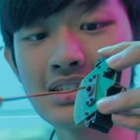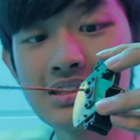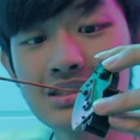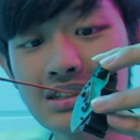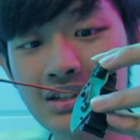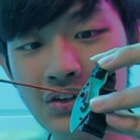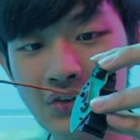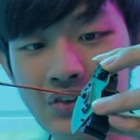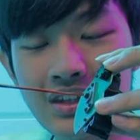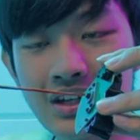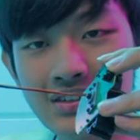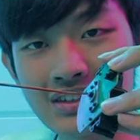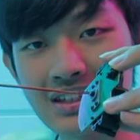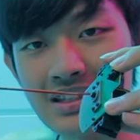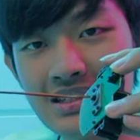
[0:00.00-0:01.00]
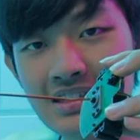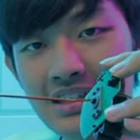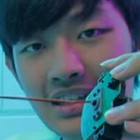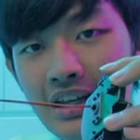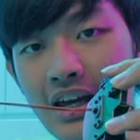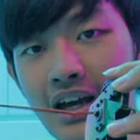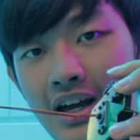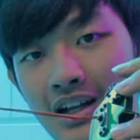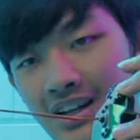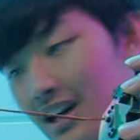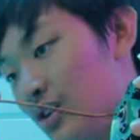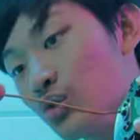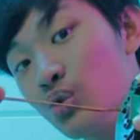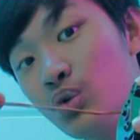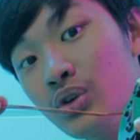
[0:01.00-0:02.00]
是这里有一条电线。那
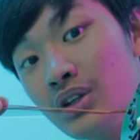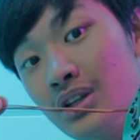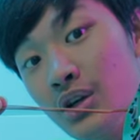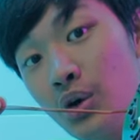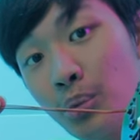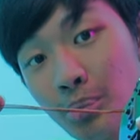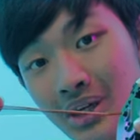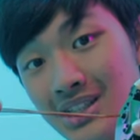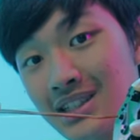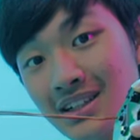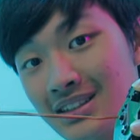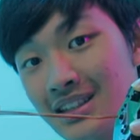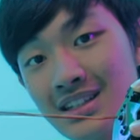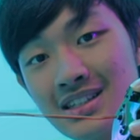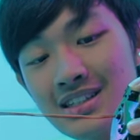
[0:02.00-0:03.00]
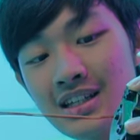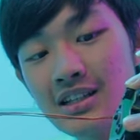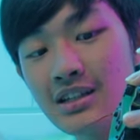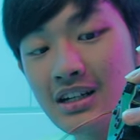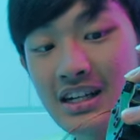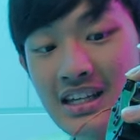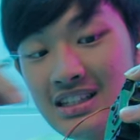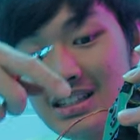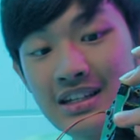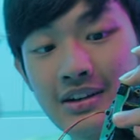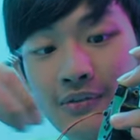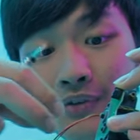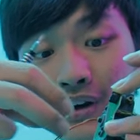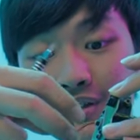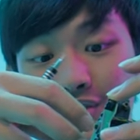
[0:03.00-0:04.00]
如果你用平常的电线连接的
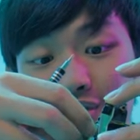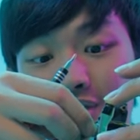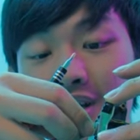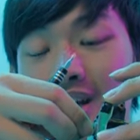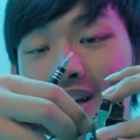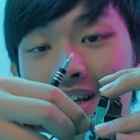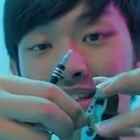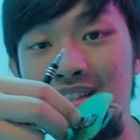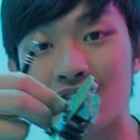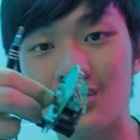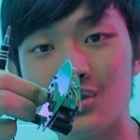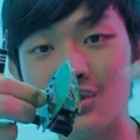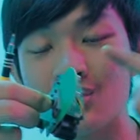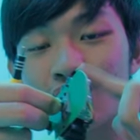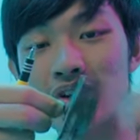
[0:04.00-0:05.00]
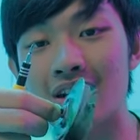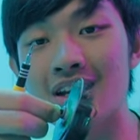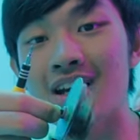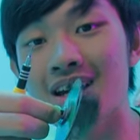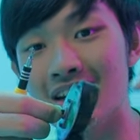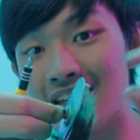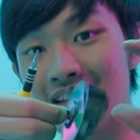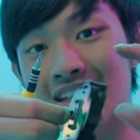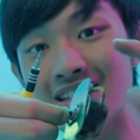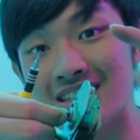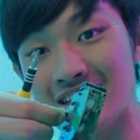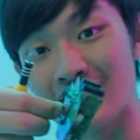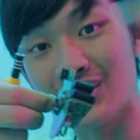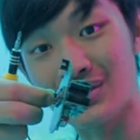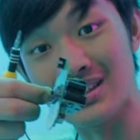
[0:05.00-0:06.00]
方式，你这样旋转，你的电
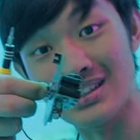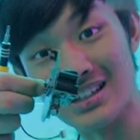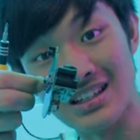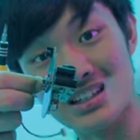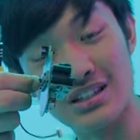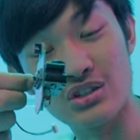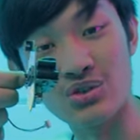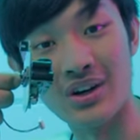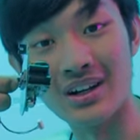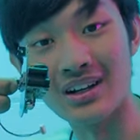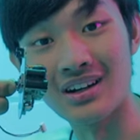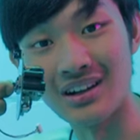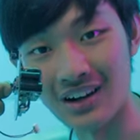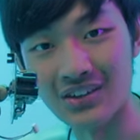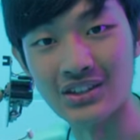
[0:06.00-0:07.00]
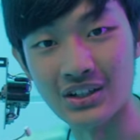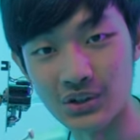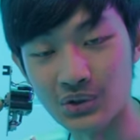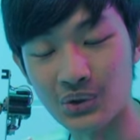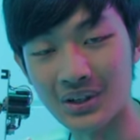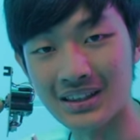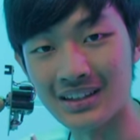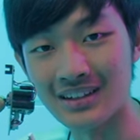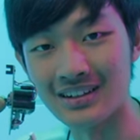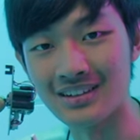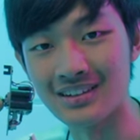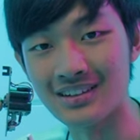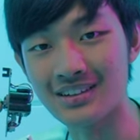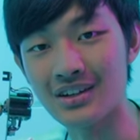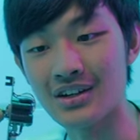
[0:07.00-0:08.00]
线就是一直转，然后它就断
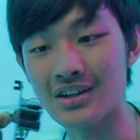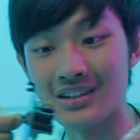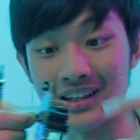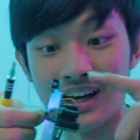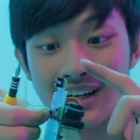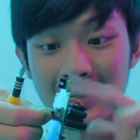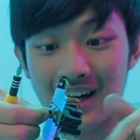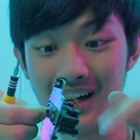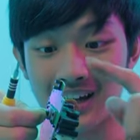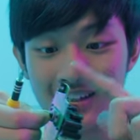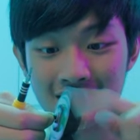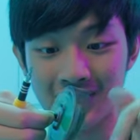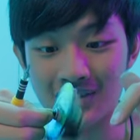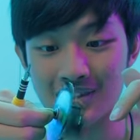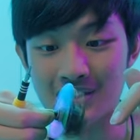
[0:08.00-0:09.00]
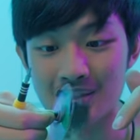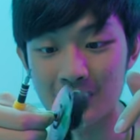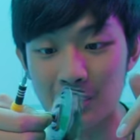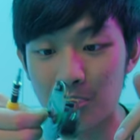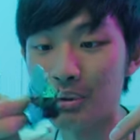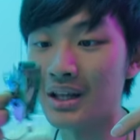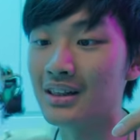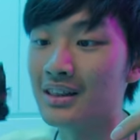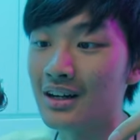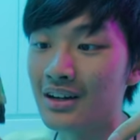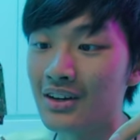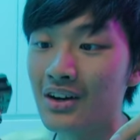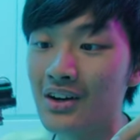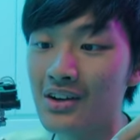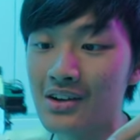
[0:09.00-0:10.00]
掉。了。那它到底怎么办
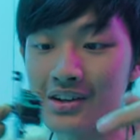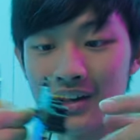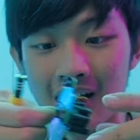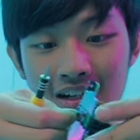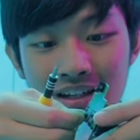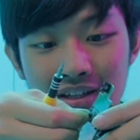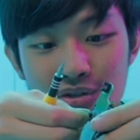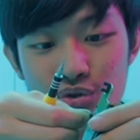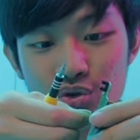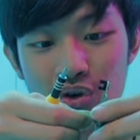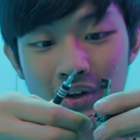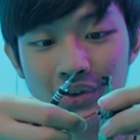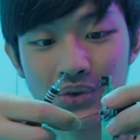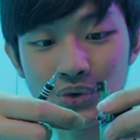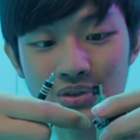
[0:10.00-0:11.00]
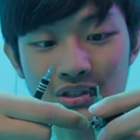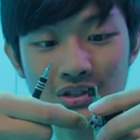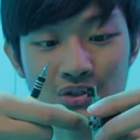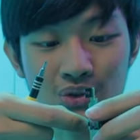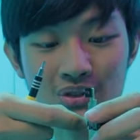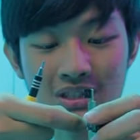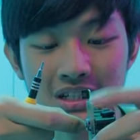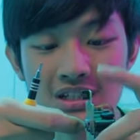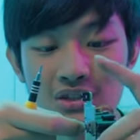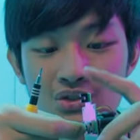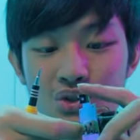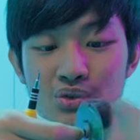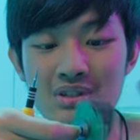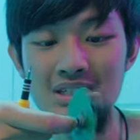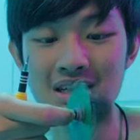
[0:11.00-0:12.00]
到？它可以穿过这中间的
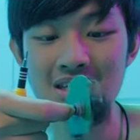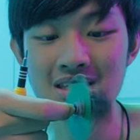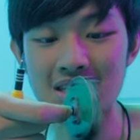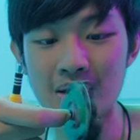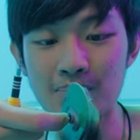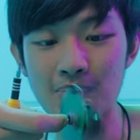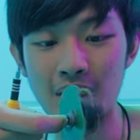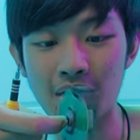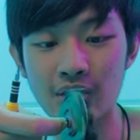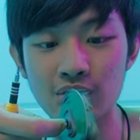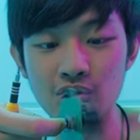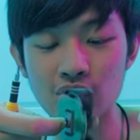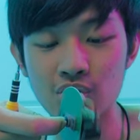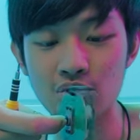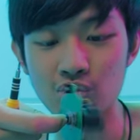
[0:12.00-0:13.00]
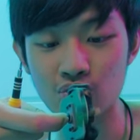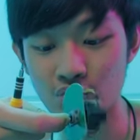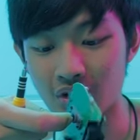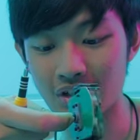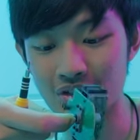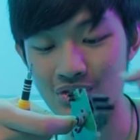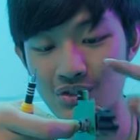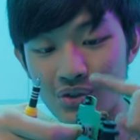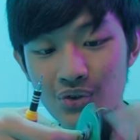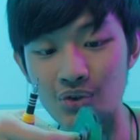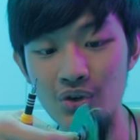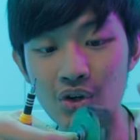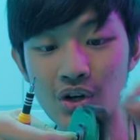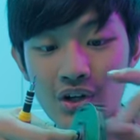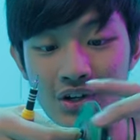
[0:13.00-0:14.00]
中心三百六十度转轴，
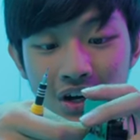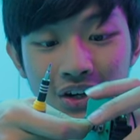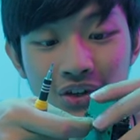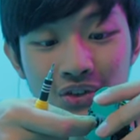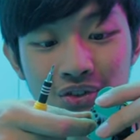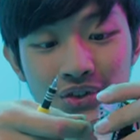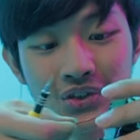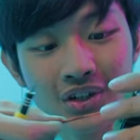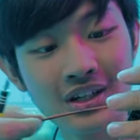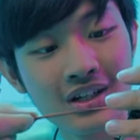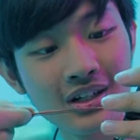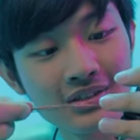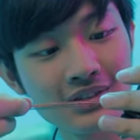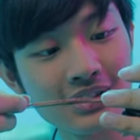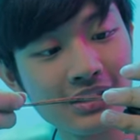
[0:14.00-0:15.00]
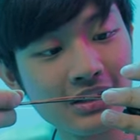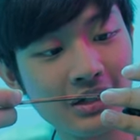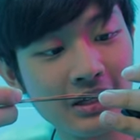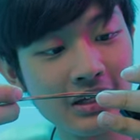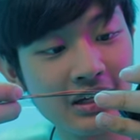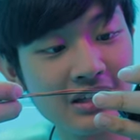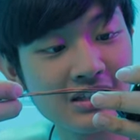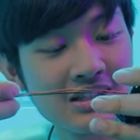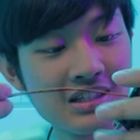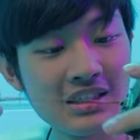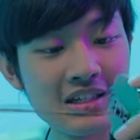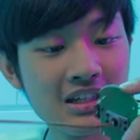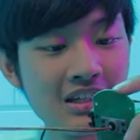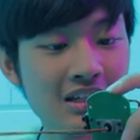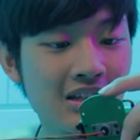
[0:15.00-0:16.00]
然后又可以让这个连
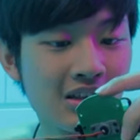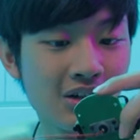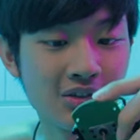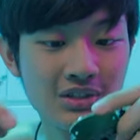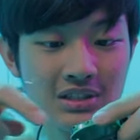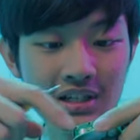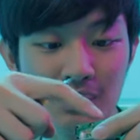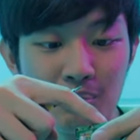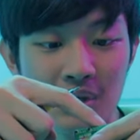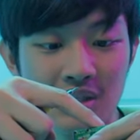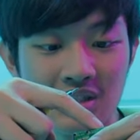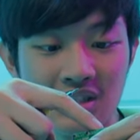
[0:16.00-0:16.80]
接到上面